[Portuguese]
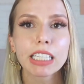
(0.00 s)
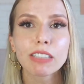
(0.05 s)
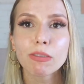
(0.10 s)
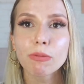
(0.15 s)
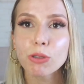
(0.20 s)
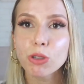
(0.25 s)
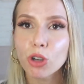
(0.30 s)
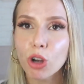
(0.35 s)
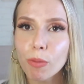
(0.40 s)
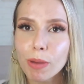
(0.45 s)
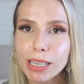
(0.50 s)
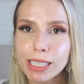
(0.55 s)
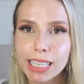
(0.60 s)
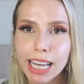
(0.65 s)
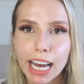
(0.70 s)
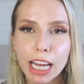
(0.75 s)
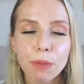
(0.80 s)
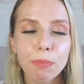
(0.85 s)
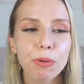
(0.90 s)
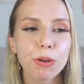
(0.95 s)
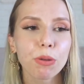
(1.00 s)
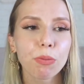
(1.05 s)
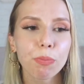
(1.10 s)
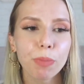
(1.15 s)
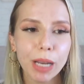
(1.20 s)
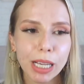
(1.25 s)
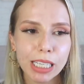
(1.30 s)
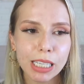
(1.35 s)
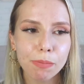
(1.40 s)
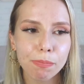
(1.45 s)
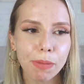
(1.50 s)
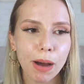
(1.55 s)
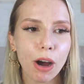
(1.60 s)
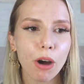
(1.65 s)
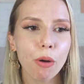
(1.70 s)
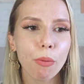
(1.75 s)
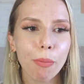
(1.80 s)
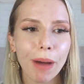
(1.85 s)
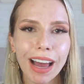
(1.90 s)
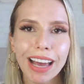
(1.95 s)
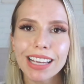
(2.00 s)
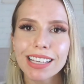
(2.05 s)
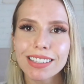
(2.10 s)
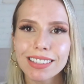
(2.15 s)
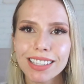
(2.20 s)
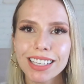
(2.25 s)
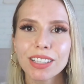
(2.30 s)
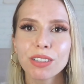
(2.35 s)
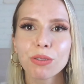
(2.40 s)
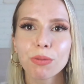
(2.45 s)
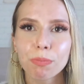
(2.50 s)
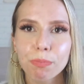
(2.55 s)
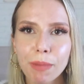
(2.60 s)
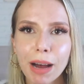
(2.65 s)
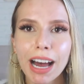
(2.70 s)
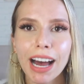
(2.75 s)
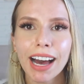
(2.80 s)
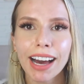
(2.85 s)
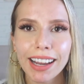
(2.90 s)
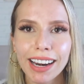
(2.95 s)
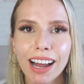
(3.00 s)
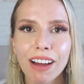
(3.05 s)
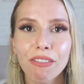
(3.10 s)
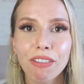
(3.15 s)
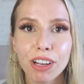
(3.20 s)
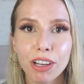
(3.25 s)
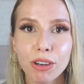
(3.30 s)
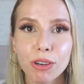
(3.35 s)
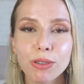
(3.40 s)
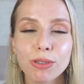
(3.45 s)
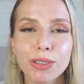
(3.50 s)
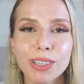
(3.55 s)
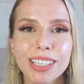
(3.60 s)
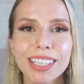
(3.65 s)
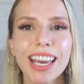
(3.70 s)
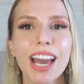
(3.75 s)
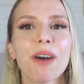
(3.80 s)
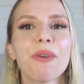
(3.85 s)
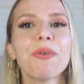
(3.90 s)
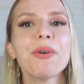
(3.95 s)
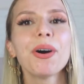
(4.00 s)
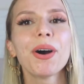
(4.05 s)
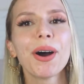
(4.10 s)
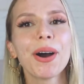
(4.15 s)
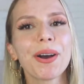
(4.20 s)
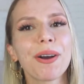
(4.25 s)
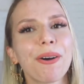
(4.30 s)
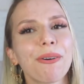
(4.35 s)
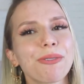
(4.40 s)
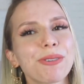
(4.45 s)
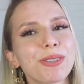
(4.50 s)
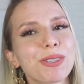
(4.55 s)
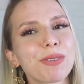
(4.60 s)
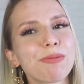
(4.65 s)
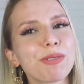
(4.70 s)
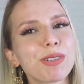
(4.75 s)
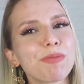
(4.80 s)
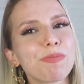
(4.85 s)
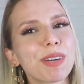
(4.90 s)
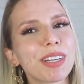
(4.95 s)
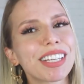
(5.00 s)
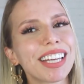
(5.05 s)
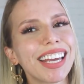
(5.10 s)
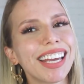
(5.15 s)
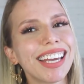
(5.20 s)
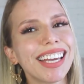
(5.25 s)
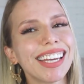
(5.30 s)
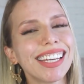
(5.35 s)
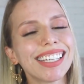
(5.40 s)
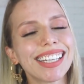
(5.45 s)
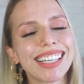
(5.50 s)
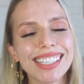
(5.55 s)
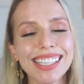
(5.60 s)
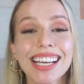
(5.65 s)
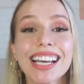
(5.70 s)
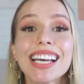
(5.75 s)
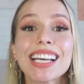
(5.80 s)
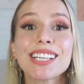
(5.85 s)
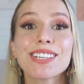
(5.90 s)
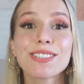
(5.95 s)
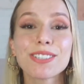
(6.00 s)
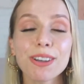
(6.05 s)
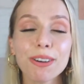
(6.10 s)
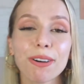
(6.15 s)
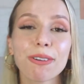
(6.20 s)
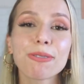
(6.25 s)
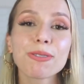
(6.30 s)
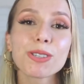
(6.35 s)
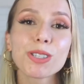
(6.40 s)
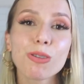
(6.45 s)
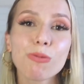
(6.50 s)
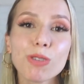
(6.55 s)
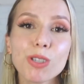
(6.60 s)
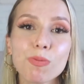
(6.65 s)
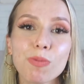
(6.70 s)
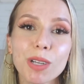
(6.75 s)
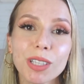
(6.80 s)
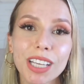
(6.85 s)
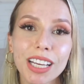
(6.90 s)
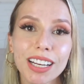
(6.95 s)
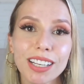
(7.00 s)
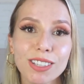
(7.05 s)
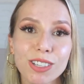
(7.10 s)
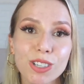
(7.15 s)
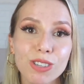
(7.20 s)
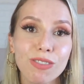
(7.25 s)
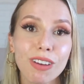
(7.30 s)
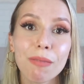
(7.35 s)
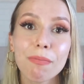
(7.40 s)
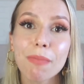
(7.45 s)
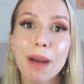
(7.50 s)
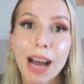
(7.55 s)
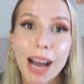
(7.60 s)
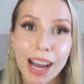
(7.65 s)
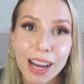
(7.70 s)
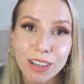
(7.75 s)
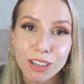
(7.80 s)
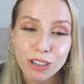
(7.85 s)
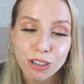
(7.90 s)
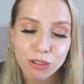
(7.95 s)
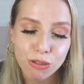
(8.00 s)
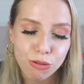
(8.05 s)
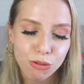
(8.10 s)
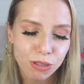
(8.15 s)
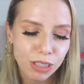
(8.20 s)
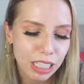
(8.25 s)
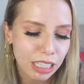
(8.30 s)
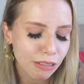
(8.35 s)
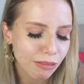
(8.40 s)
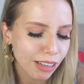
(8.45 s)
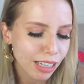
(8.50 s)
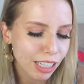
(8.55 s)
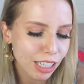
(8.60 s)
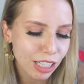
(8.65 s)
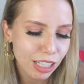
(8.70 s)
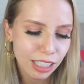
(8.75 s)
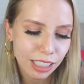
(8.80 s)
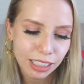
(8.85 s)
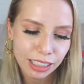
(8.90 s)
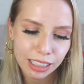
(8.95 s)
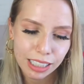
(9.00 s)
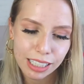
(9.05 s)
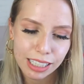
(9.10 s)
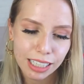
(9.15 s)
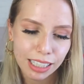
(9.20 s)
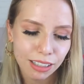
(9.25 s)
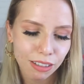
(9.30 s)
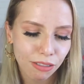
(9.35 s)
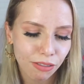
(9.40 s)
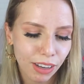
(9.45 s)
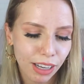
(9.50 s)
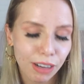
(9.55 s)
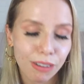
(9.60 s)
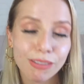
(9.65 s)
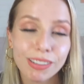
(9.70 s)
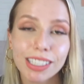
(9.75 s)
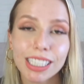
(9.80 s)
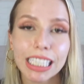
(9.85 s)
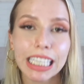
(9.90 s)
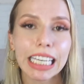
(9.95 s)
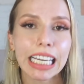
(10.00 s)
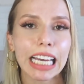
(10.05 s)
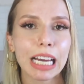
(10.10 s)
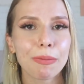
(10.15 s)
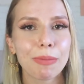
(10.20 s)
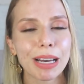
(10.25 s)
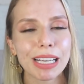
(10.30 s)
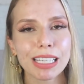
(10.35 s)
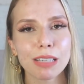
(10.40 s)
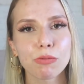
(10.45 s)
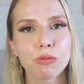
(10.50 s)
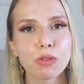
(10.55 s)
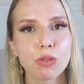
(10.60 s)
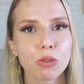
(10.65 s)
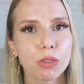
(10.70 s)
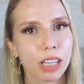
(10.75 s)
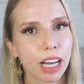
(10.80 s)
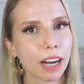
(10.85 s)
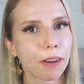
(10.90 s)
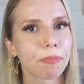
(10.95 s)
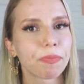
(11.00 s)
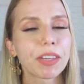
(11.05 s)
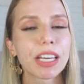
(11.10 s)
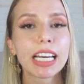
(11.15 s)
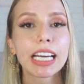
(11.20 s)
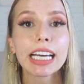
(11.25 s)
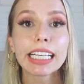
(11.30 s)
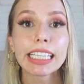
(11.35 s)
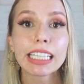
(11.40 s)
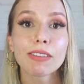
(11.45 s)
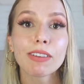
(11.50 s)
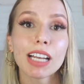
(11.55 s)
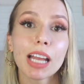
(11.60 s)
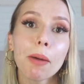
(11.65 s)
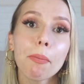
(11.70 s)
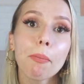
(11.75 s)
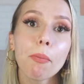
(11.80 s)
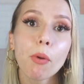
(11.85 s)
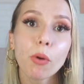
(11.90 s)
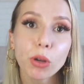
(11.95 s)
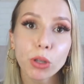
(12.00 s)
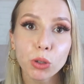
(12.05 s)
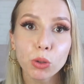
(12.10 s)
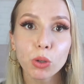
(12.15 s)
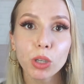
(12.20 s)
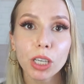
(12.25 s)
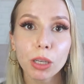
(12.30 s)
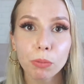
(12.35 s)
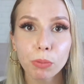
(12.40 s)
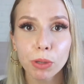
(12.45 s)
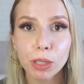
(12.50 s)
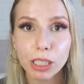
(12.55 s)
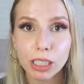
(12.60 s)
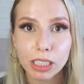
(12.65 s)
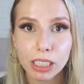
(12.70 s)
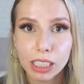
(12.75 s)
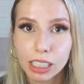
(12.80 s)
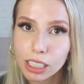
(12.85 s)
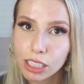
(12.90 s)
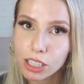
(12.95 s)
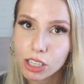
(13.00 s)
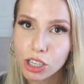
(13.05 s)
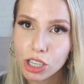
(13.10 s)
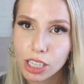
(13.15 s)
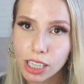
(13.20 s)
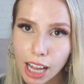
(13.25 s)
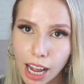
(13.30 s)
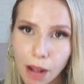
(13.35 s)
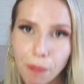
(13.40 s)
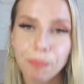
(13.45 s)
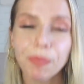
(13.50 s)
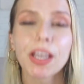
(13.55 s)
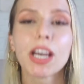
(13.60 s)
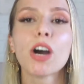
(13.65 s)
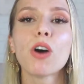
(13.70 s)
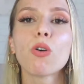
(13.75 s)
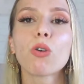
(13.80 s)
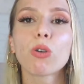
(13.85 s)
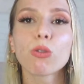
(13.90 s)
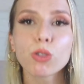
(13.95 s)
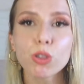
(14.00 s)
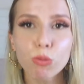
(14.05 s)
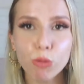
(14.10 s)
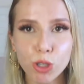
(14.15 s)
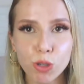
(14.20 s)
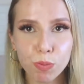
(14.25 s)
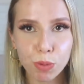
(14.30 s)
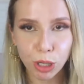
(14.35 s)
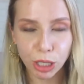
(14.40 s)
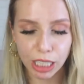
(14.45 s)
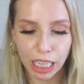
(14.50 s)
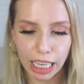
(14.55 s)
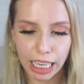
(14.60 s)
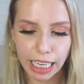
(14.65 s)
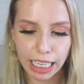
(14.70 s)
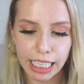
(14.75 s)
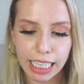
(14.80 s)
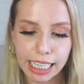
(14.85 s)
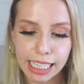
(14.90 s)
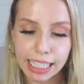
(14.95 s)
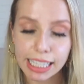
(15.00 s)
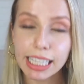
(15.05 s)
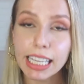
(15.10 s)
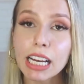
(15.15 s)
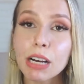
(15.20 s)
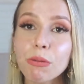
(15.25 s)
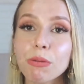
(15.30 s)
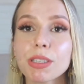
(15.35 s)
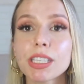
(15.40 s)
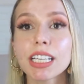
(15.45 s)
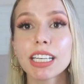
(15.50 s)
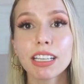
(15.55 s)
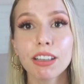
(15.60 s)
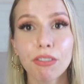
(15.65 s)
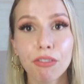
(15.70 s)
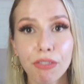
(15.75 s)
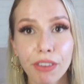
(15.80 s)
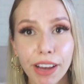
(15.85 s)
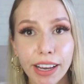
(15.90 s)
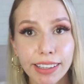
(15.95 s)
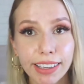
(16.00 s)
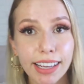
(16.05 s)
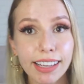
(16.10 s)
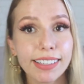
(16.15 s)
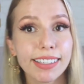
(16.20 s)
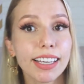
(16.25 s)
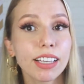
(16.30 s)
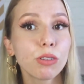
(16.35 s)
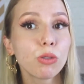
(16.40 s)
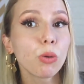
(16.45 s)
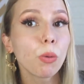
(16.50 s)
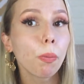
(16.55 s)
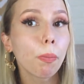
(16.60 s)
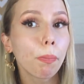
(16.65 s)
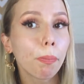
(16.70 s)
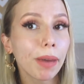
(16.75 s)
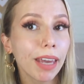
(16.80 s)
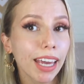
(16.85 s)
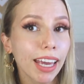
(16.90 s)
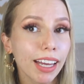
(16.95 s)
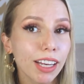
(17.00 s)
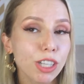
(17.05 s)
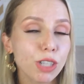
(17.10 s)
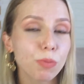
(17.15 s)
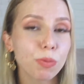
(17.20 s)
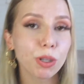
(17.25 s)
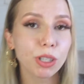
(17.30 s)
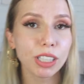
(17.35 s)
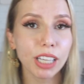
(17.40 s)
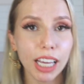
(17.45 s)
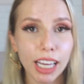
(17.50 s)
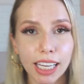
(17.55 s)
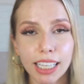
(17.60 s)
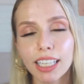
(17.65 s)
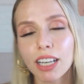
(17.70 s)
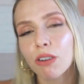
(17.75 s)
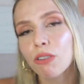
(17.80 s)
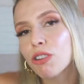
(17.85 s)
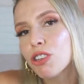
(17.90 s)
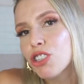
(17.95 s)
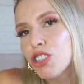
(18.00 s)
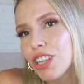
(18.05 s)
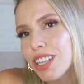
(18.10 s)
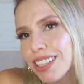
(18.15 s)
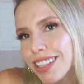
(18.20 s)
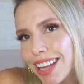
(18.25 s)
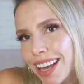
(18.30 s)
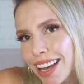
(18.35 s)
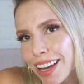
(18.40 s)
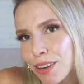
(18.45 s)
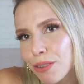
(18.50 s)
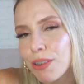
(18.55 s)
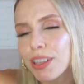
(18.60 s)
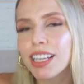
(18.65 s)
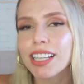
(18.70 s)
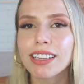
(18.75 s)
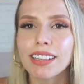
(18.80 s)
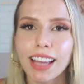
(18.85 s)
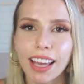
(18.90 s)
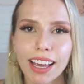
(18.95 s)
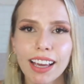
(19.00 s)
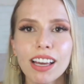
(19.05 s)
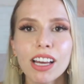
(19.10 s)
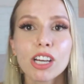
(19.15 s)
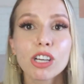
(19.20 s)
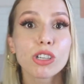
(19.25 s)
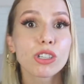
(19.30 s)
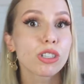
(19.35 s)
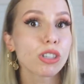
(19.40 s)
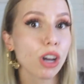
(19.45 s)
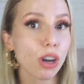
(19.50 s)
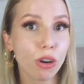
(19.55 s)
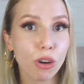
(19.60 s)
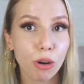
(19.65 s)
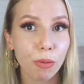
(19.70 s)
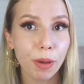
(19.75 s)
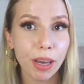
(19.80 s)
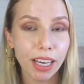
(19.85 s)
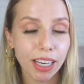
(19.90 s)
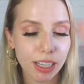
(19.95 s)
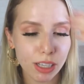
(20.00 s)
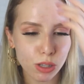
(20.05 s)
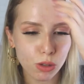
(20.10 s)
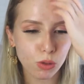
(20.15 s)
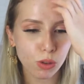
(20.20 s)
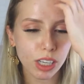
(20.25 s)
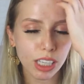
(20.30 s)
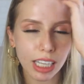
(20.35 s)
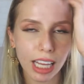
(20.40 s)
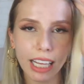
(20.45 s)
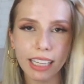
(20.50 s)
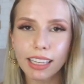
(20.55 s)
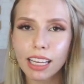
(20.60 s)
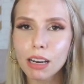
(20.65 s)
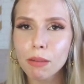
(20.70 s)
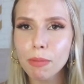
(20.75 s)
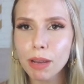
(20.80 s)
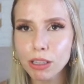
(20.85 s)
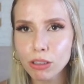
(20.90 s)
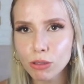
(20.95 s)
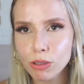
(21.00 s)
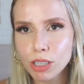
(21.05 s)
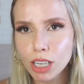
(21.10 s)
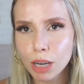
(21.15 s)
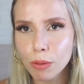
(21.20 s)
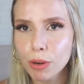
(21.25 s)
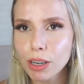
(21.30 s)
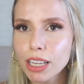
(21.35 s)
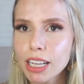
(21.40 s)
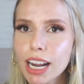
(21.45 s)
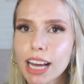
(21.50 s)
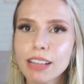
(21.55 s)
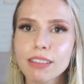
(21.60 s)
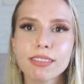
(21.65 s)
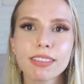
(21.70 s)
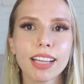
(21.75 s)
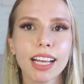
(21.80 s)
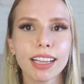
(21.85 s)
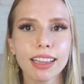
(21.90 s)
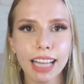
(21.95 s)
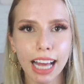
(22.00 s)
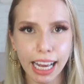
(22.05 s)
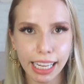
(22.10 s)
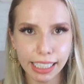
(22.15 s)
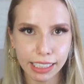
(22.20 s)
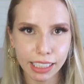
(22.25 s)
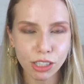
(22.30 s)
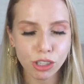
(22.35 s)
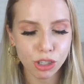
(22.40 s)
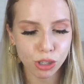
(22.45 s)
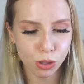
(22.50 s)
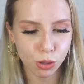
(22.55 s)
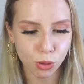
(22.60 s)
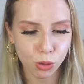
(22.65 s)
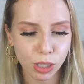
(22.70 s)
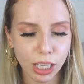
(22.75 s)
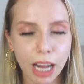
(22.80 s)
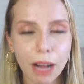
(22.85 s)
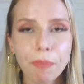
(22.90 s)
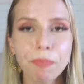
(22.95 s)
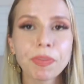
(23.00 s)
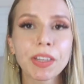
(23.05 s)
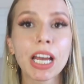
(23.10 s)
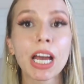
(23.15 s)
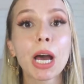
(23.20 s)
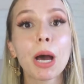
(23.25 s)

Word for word: Então vamos começar pelo principal, mais lindo, maravilhoso, que é o consumo de proteínas. Se o seu consumo de proteínas estiver baixo, não adianta, você não vai conseguir ganhar massa muscular. Então ele é muito importante, tá? O consumo de proteínas não significa que tem que se entupir de proteína o dia inteiro e nem só comer isso e nem ter medo dos carboidratos e nem nada disso, tá?